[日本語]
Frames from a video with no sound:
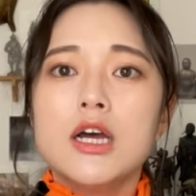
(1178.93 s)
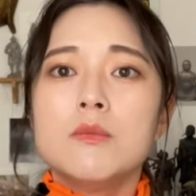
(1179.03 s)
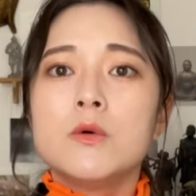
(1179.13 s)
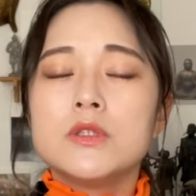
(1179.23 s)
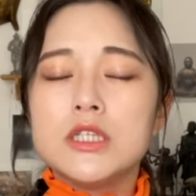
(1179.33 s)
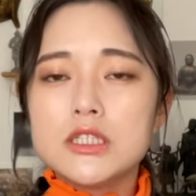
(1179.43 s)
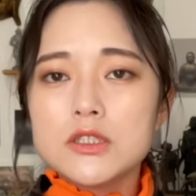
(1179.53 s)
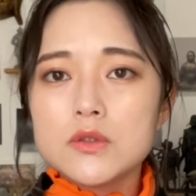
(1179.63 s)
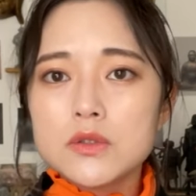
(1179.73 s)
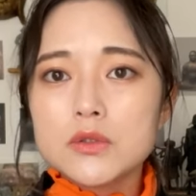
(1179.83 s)
もう日
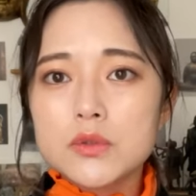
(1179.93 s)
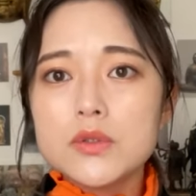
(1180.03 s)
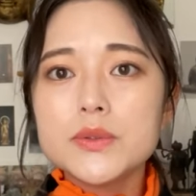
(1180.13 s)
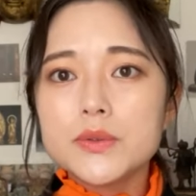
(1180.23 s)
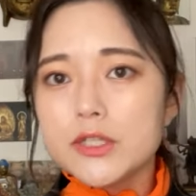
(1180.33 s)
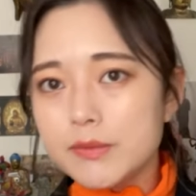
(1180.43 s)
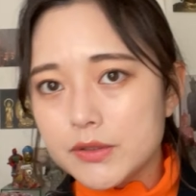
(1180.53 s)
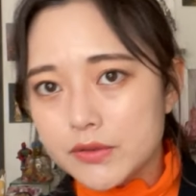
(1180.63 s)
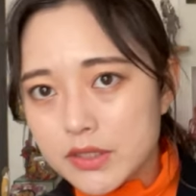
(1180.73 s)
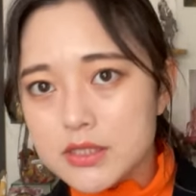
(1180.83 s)
常の道徳
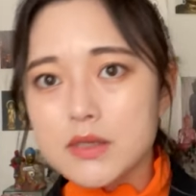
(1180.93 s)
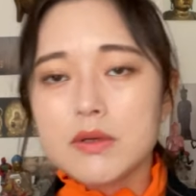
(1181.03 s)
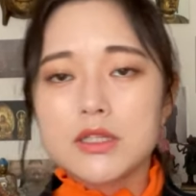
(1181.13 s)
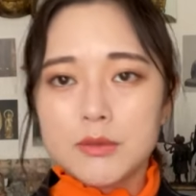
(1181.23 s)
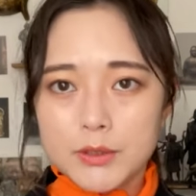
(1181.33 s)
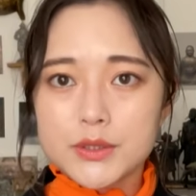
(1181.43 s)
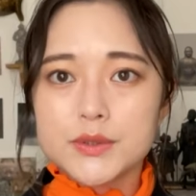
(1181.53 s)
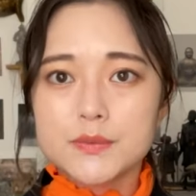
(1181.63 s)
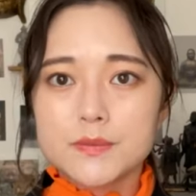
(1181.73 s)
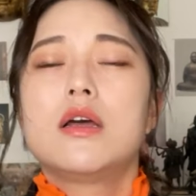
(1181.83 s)
レベルで伝わっています
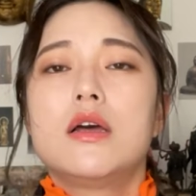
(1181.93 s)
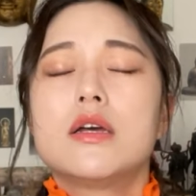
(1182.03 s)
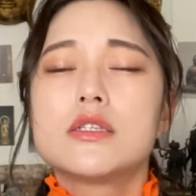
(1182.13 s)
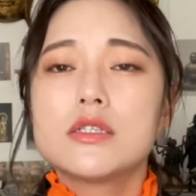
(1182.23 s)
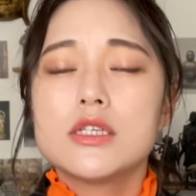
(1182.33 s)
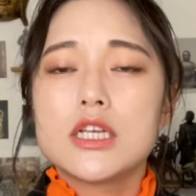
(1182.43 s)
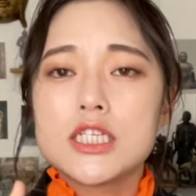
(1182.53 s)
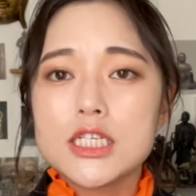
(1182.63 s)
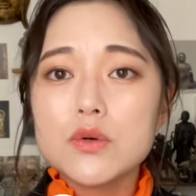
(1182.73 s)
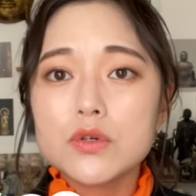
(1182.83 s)
続いて
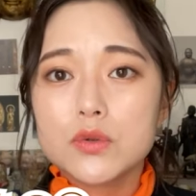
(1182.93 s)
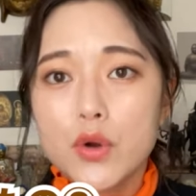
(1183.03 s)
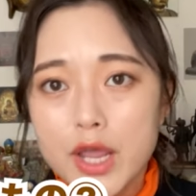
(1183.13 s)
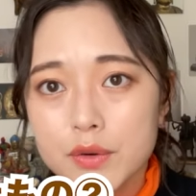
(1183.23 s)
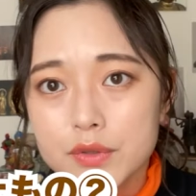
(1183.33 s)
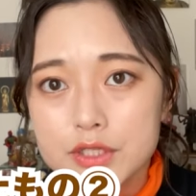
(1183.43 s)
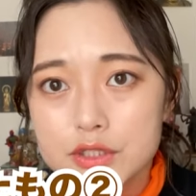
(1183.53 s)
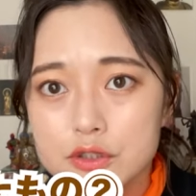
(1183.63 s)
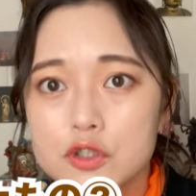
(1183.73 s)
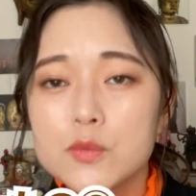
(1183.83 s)
四国お遍路です
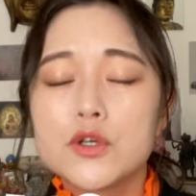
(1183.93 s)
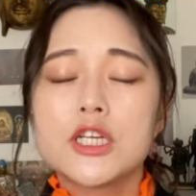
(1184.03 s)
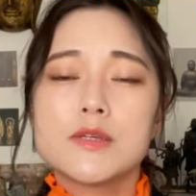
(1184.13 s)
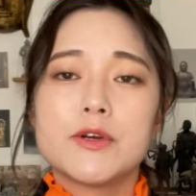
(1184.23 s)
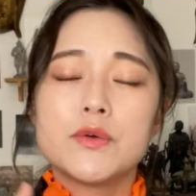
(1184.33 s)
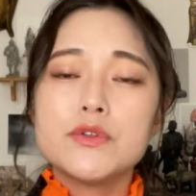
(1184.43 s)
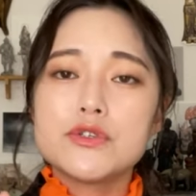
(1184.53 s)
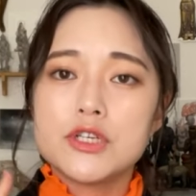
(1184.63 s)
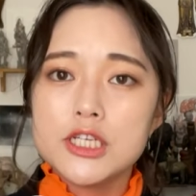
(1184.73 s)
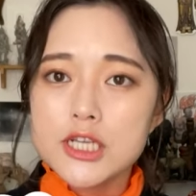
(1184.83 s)
弘法蓮様
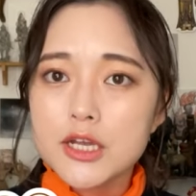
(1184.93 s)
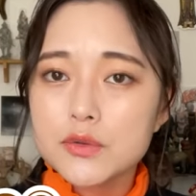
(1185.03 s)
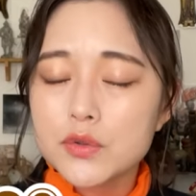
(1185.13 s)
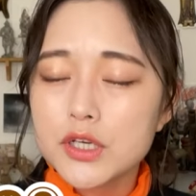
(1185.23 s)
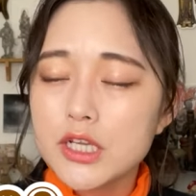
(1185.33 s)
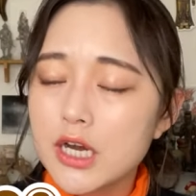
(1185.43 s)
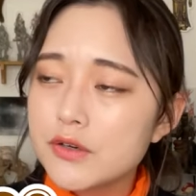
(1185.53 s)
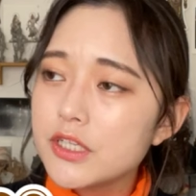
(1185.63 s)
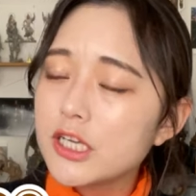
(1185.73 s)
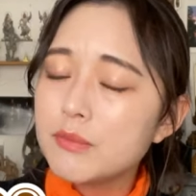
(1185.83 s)
42歳の時に
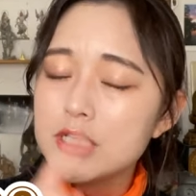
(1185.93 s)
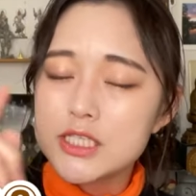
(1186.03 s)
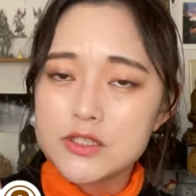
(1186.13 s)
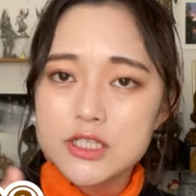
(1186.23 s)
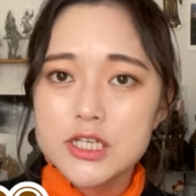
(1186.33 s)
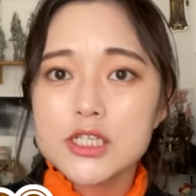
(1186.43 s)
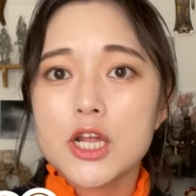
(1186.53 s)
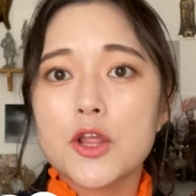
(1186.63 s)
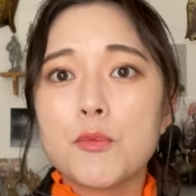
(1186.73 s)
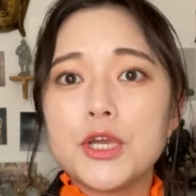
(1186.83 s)
歩いた道筋ですけ
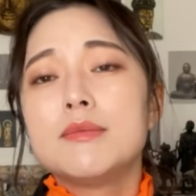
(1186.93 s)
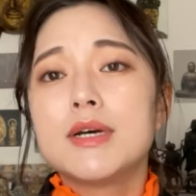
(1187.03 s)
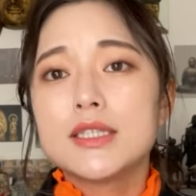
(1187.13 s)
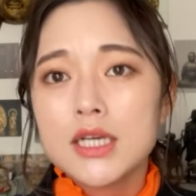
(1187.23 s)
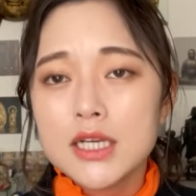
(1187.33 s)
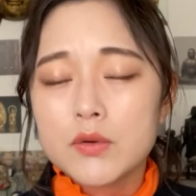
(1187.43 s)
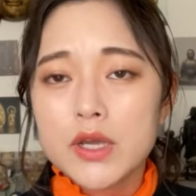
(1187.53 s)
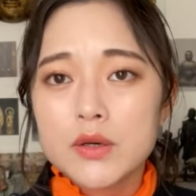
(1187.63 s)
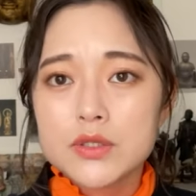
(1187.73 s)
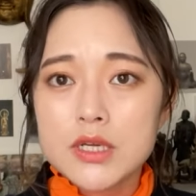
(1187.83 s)
れどもいまだにお
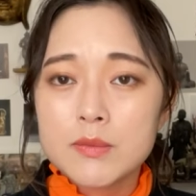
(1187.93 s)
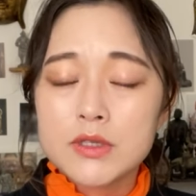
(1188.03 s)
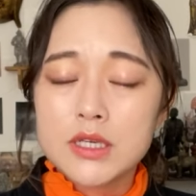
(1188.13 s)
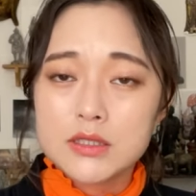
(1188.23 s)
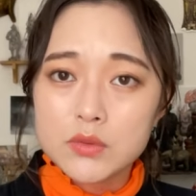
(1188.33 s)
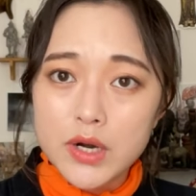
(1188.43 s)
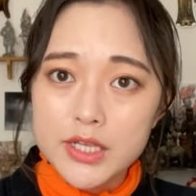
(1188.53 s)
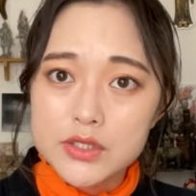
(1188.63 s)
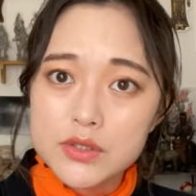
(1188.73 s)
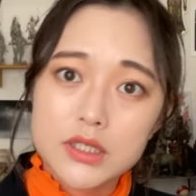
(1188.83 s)
遍路様にトライ
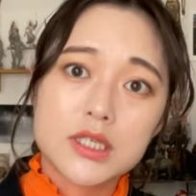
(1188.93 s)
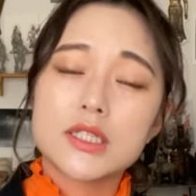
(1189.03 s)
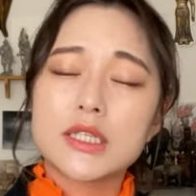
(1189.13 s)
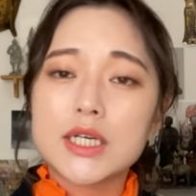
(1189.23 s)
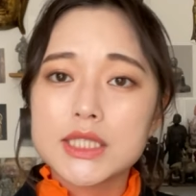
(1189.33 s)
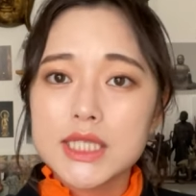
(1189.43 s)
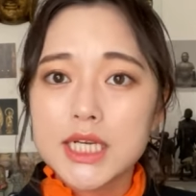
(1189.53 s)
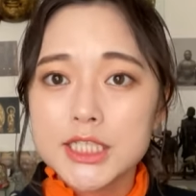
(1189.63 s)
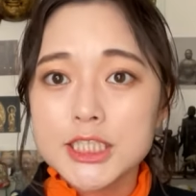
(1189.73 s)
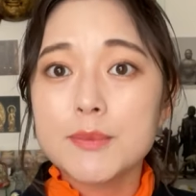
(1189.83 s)
する方がたくさんい
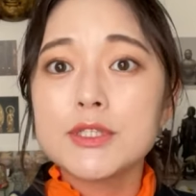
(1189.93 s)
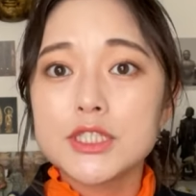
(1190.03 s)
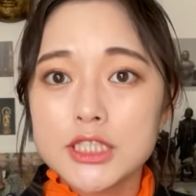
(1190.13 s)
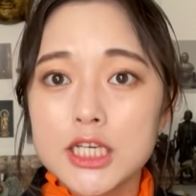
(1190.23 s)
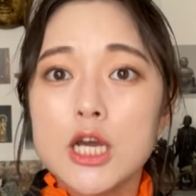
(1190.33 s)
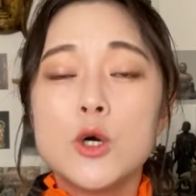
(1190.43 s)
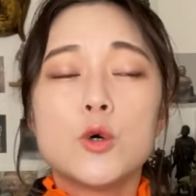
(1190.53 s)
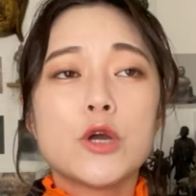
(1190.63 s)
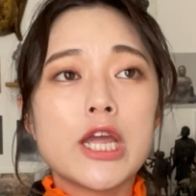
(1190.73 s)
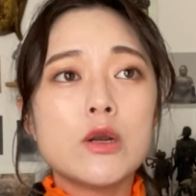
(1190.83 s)
らっしゃいますし
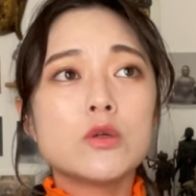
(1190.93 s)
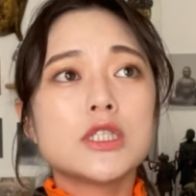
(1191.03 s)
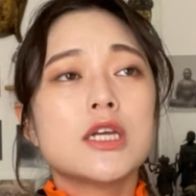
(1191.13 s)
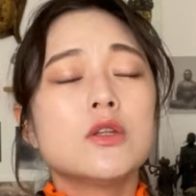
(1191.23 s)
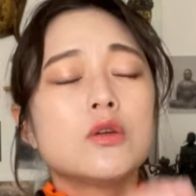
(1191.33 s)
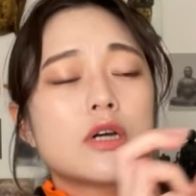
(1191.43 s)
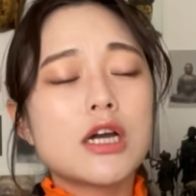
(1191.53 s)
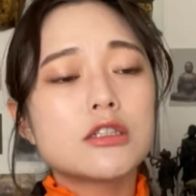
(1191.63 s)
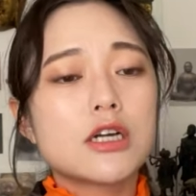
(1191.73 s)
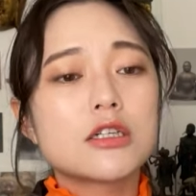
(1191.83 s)
お遍路さんの
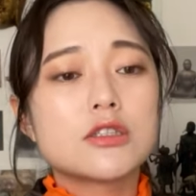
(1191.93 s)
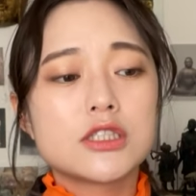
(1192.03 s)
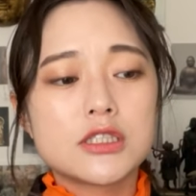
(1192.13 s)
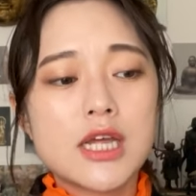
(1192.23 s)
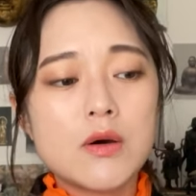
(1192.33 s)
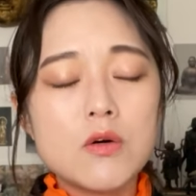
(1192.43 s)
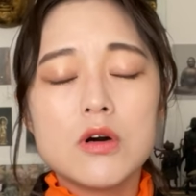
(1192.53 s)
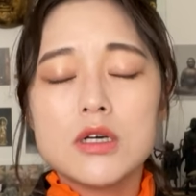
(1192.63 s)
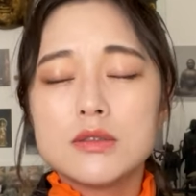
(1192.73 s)
カクカク砂を